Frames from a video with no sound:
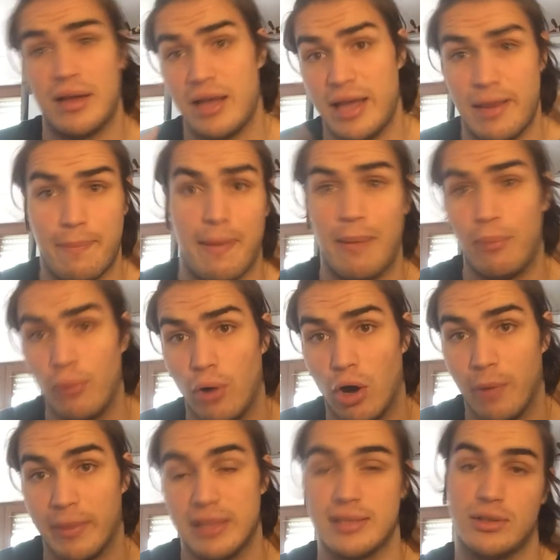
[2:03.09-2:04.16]
il Papu
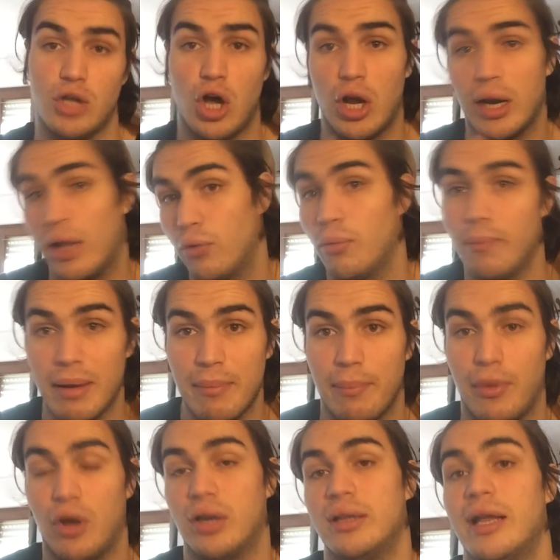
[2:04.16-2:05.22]
Gomez, Donnarumma in
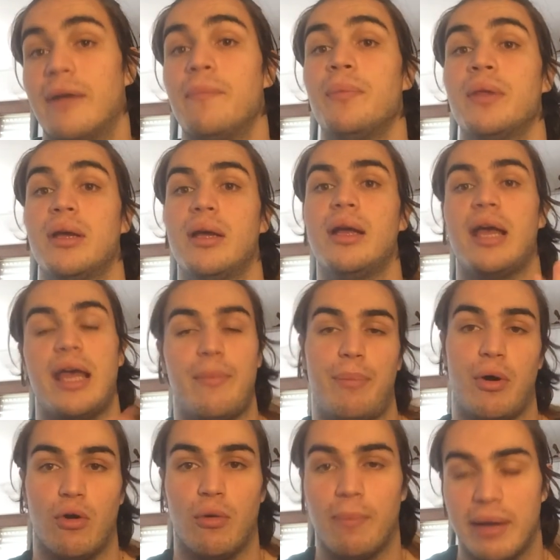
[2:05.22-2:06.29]
porta e poi
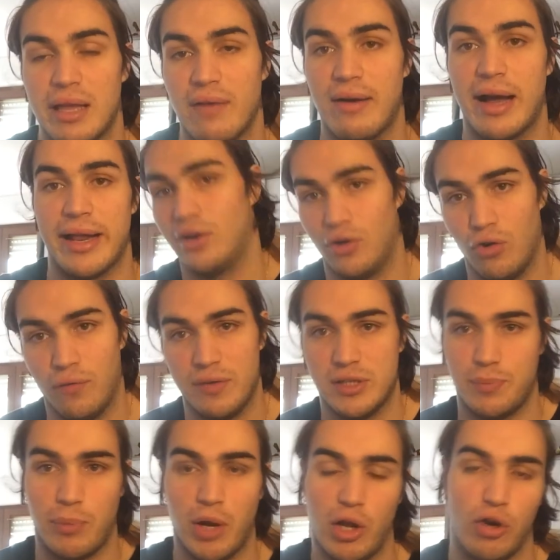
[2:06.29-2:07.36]
compagnia varia. Non vi
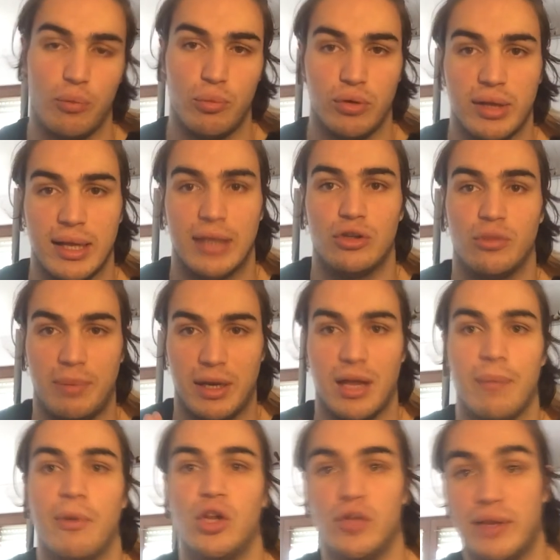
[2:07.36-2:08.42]
spoilerò più di tanto
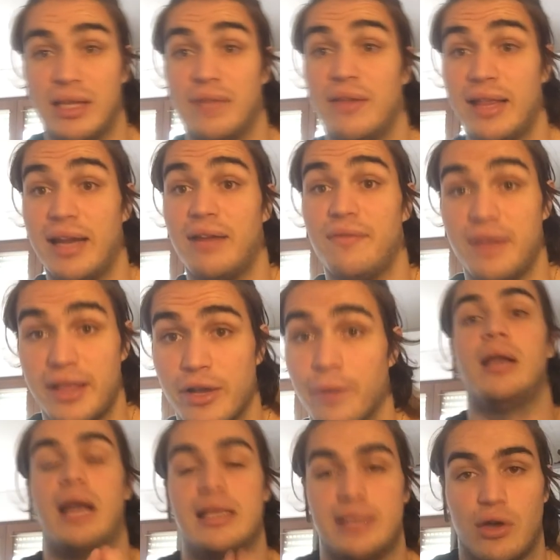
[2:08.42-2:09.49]
perché poi dovrete vedere il video.
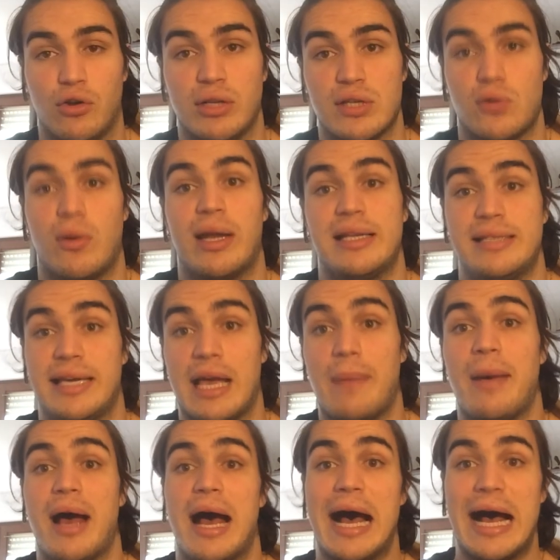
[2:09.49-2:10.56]
La seconda squadra si
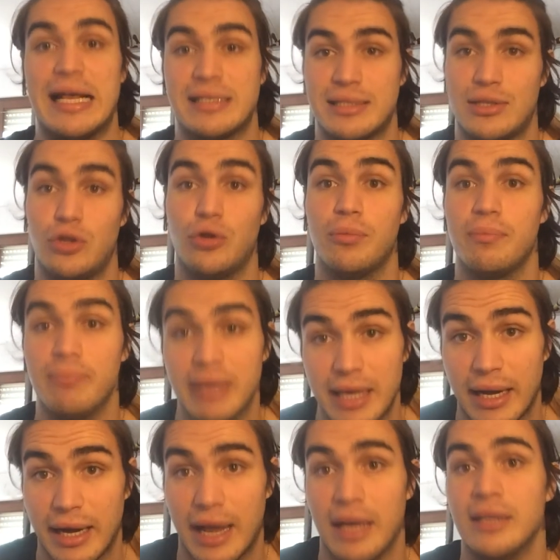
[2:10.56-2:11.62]
chiama Aston
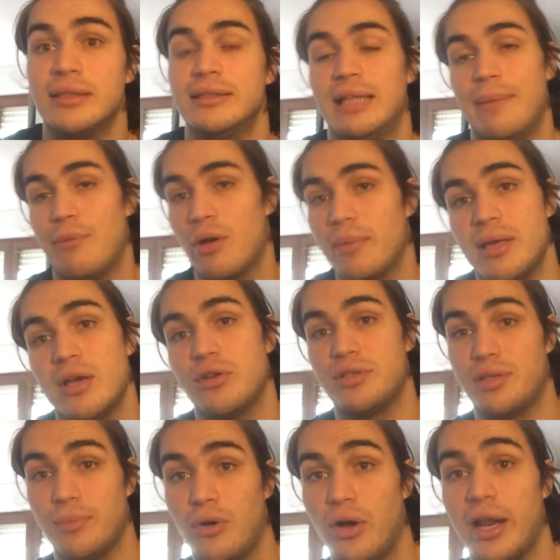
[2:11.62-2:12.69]
Birra del mio amico
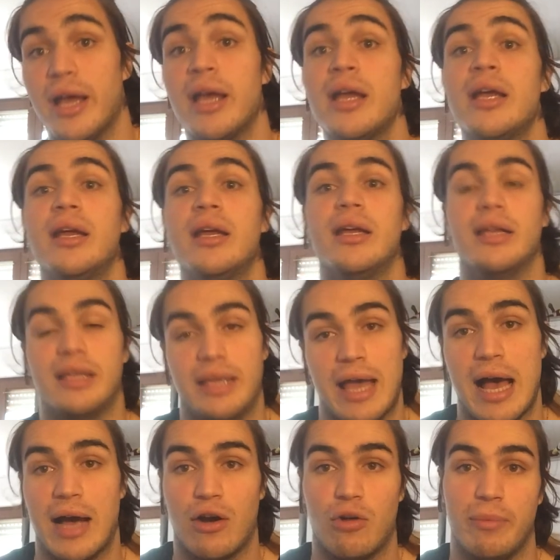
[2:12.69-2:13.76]
Simone, che
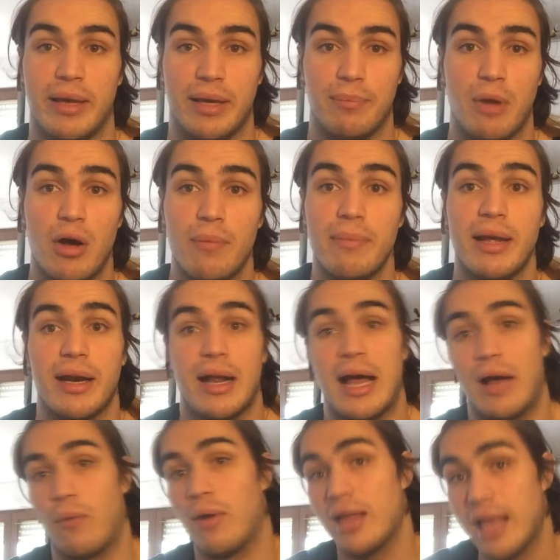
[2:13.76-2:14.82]
ha come bomber
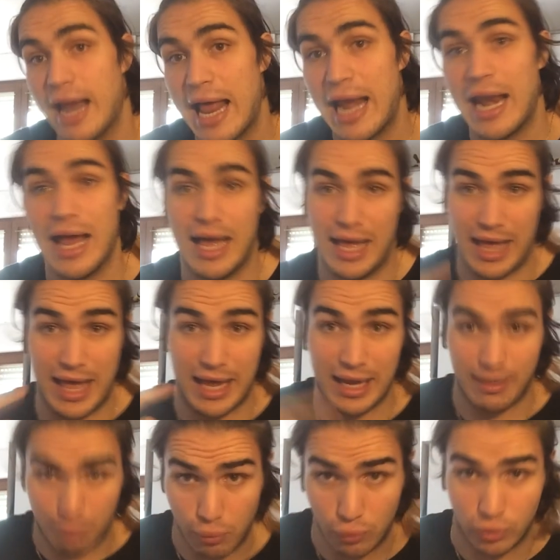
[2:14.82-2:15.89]
Acquagliarella e
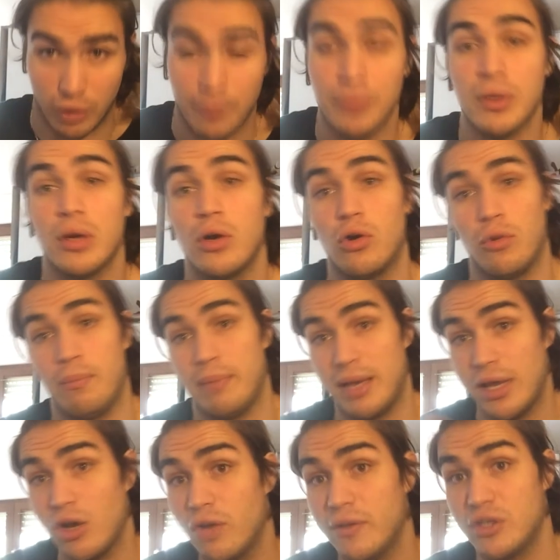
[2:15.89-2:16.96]
Caputo, con
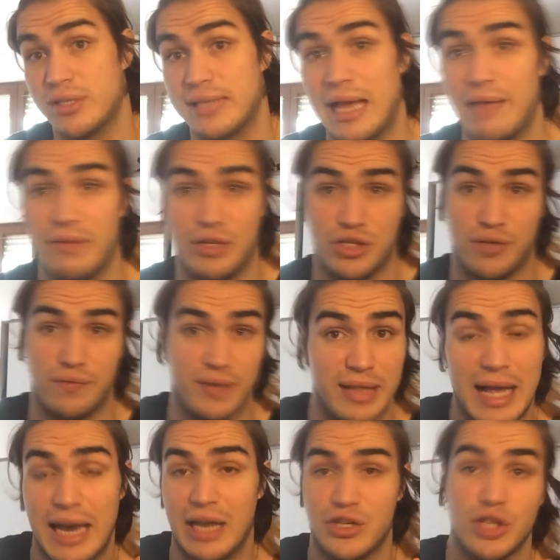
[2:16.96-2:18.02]
Milinkovic Savic,
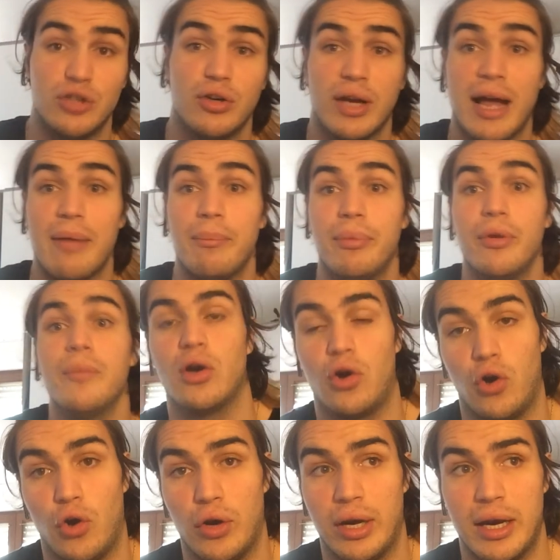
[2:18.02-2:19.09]
Vidal a centrocampo,
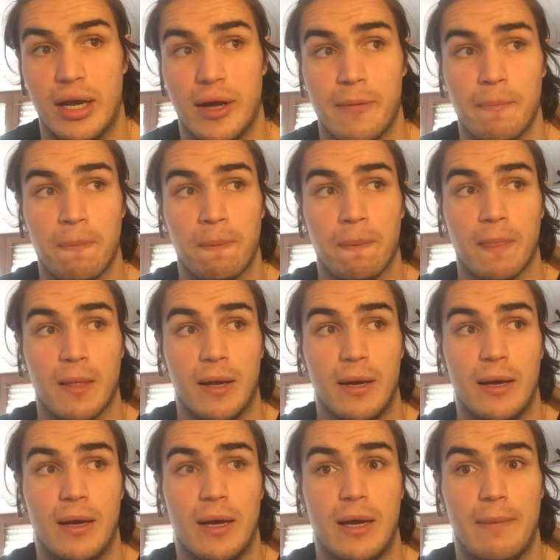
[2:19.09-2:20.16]
con
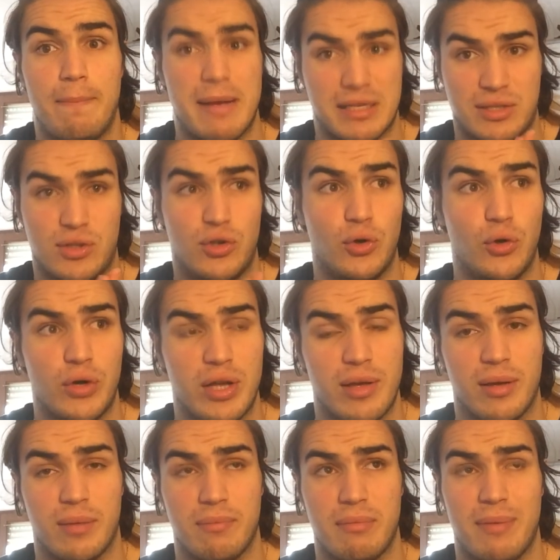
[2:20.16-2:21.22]
uh,
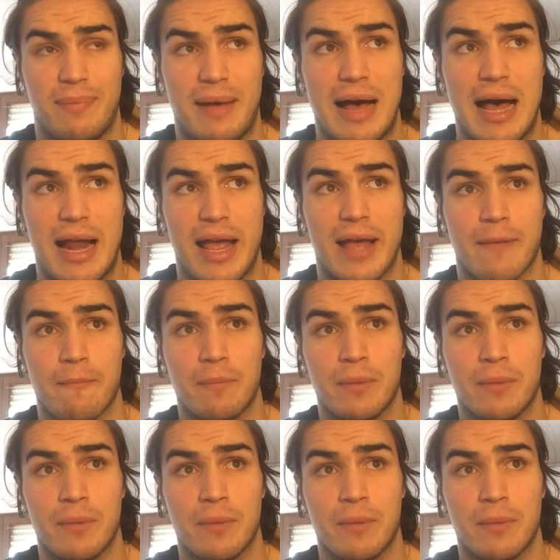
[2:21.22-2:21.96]
Bastoni, mi pare,